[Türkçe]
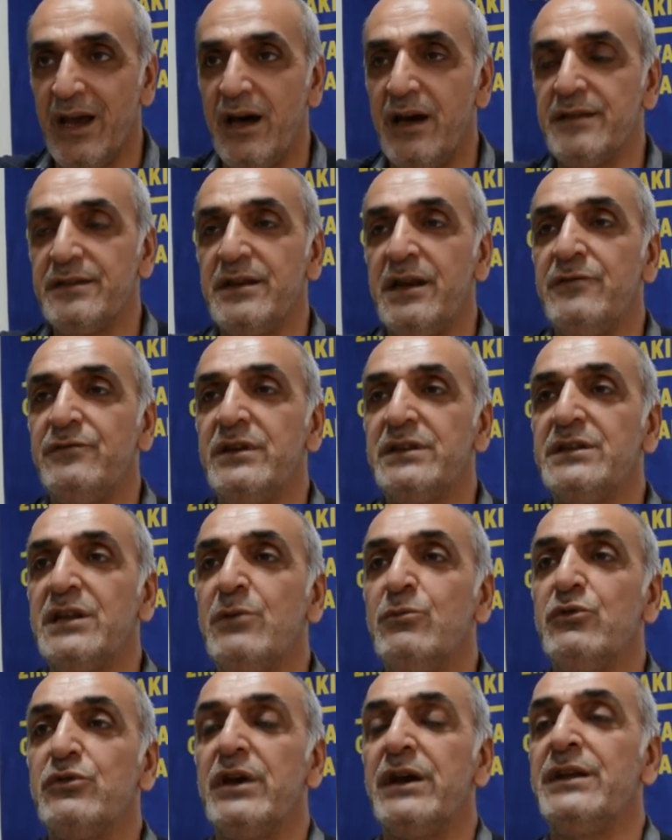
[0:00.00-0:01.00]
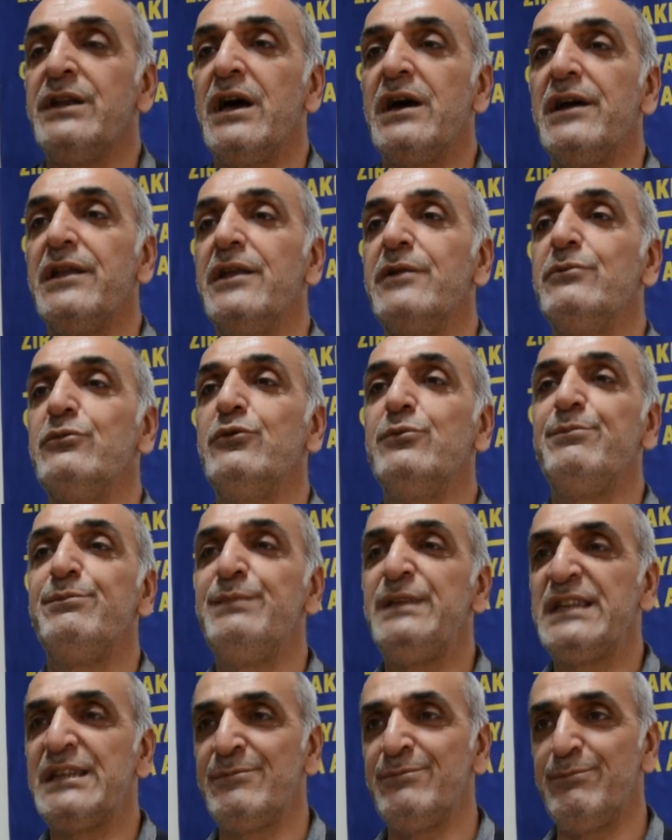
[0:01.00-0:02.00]
Haziran ve Temmuz ayına kadar bu
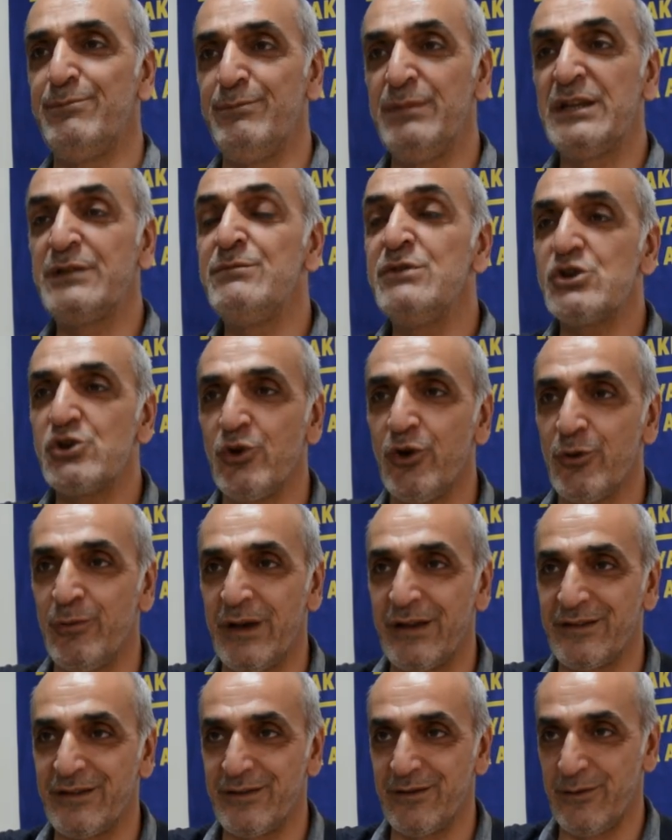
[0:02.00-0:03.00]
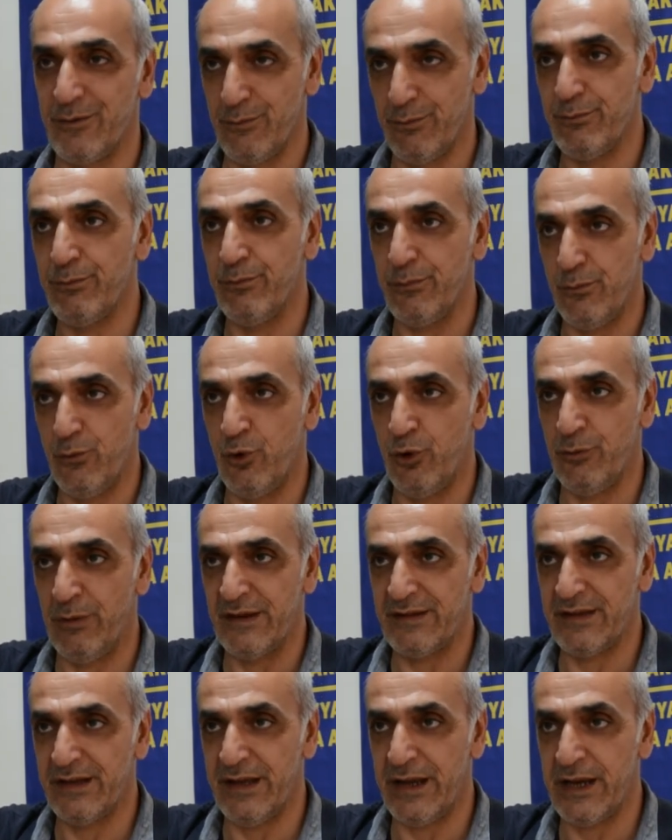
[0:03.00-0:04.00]
bit, bitmiş olması,
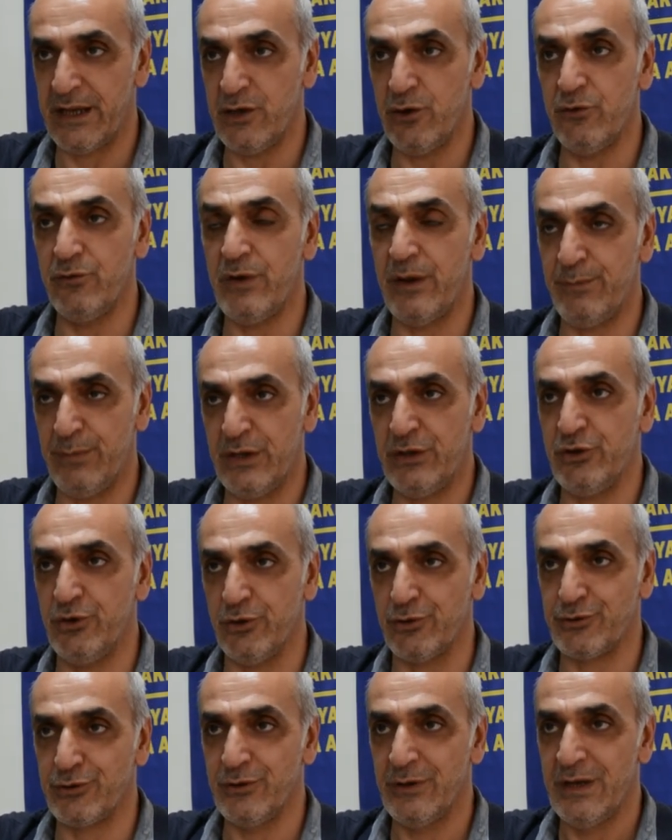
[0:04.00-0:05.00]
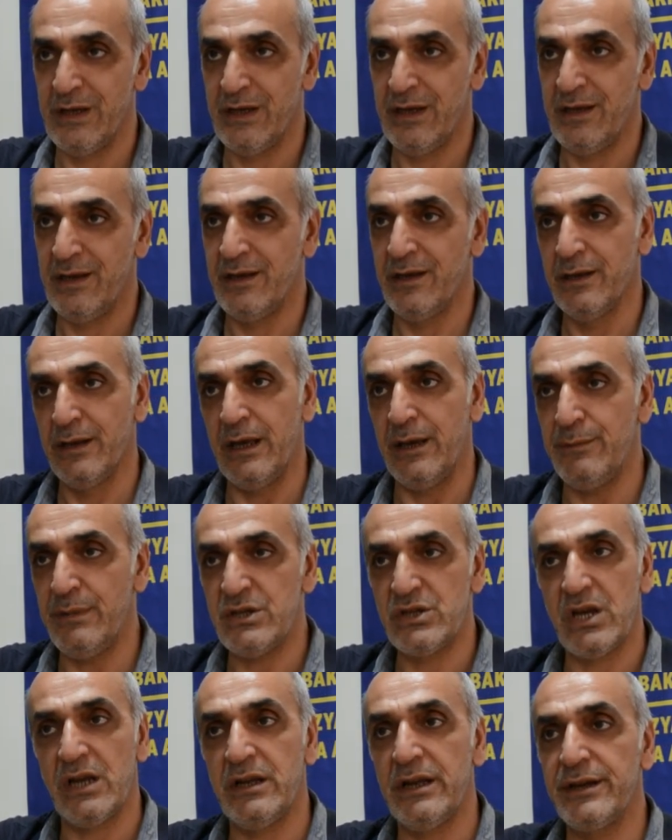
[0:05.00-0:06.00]
olması gerekir ve bitiyor. Yani bir
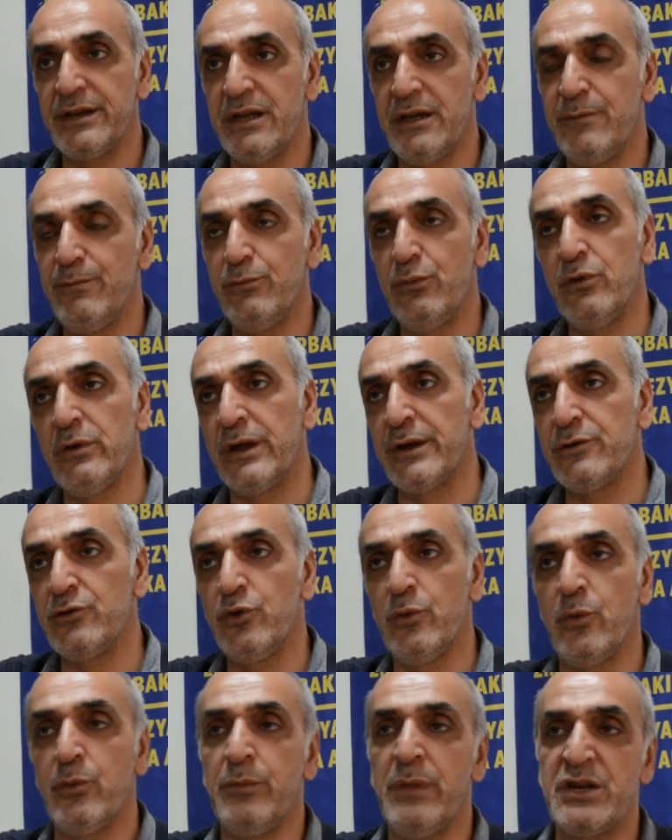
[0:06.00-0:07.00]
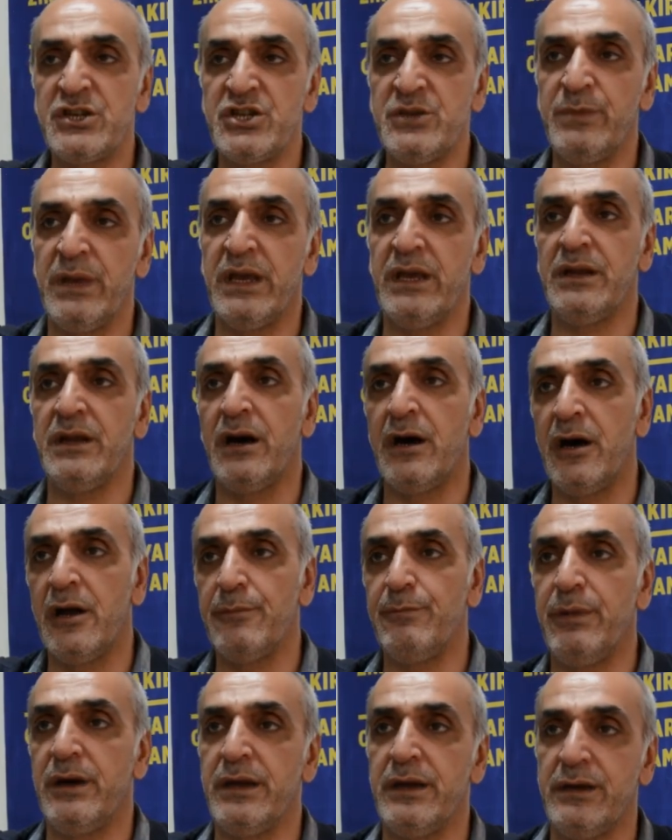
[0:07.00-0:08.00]
şeyler girip bunların tüm mercimeği de,
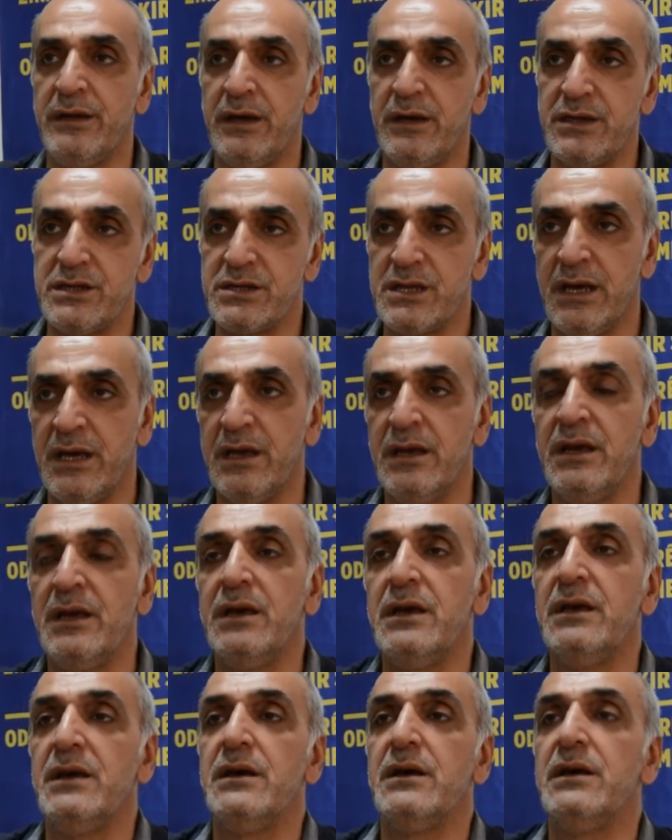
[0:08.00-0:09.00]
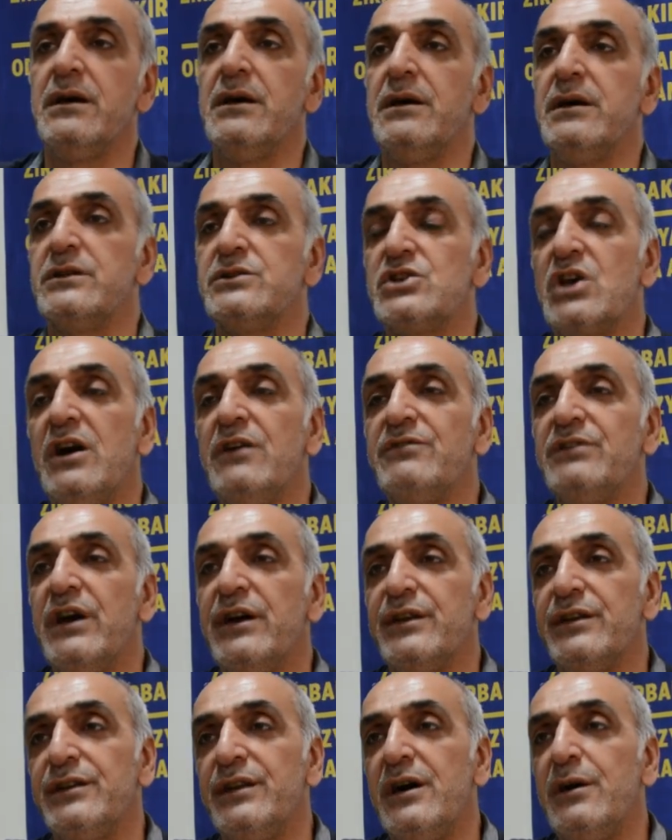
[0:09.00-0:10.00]
arpayı da, işte e,
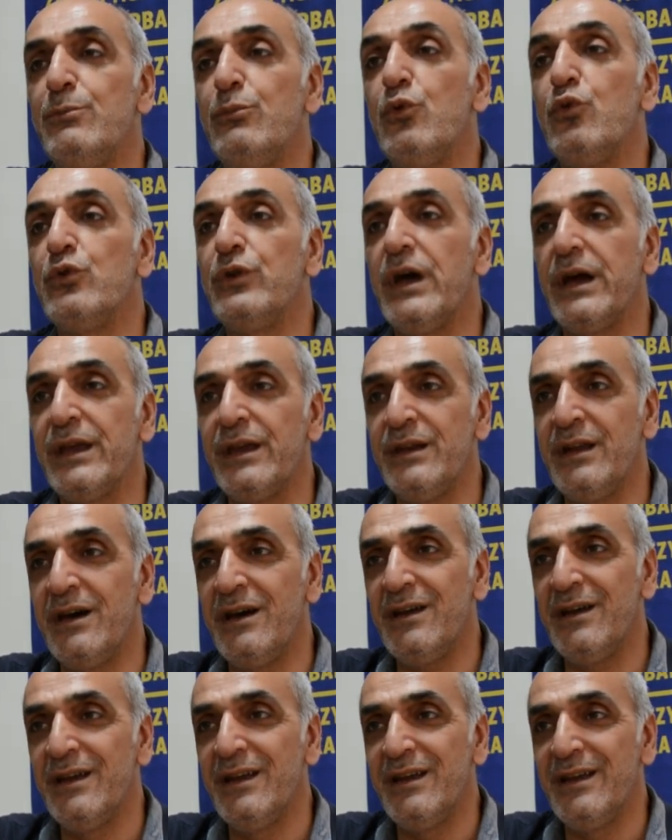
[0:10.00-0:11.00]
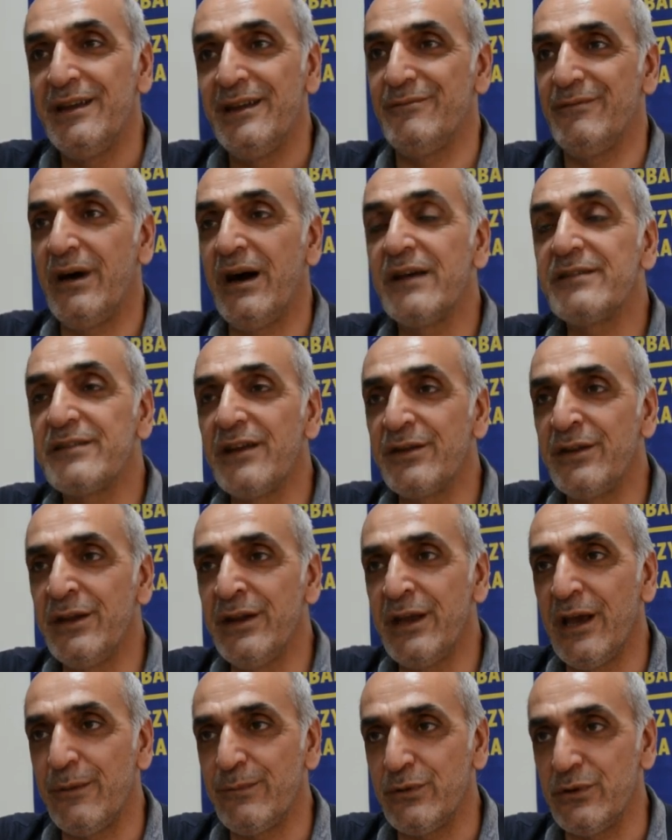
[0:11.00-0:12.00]
çavdarı da, buğdayı da
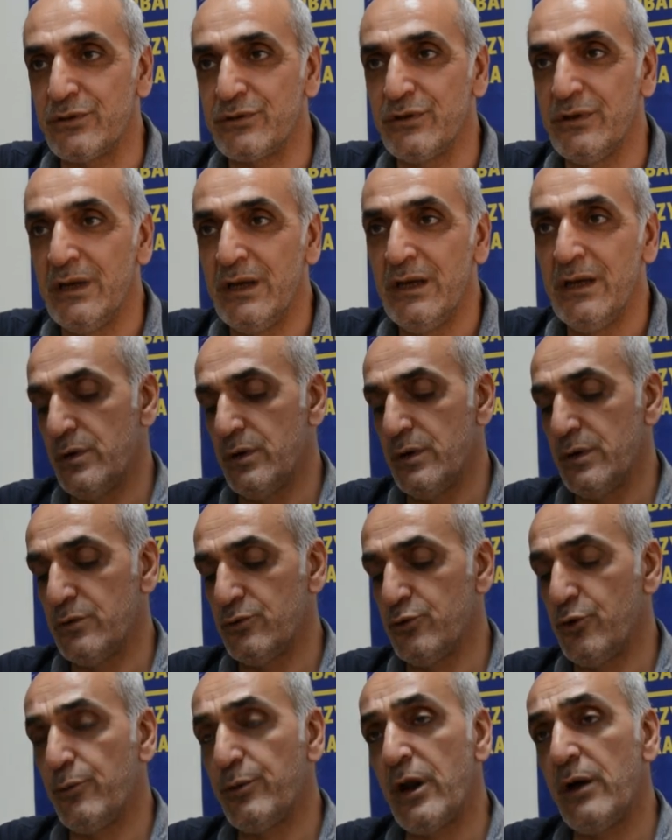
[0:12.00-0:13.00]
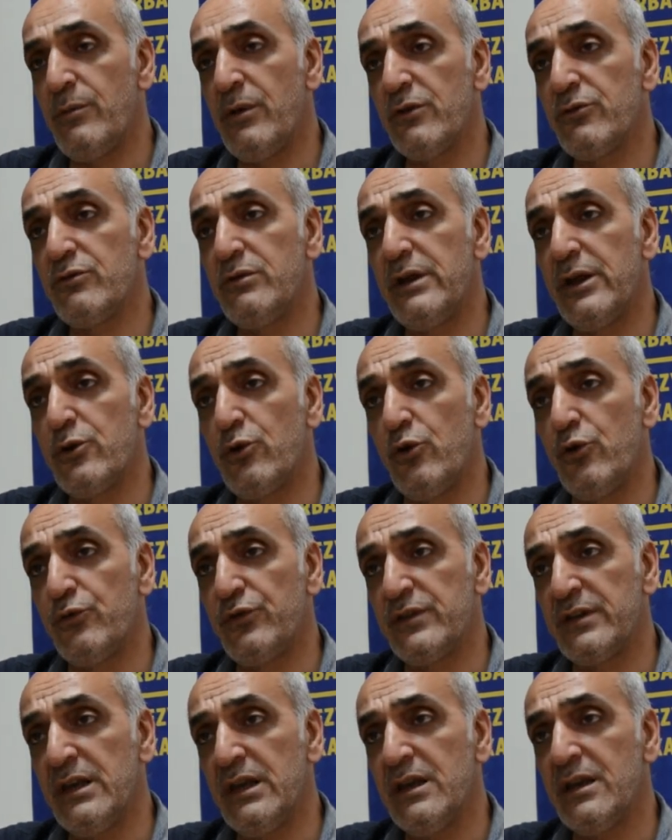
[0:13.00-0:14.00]
hasadını yapıyor. Toprak Mahsulleri
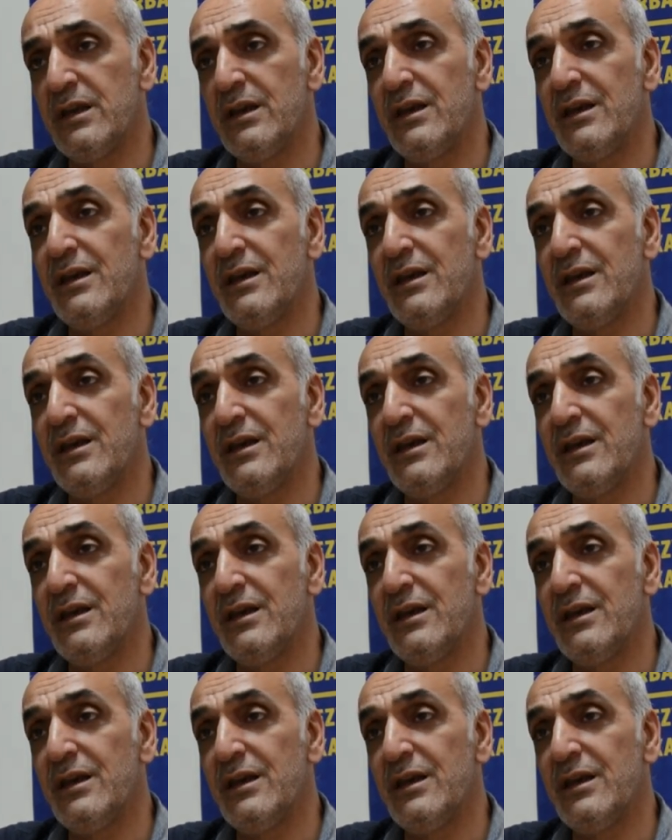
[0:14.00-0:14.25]
Ofisi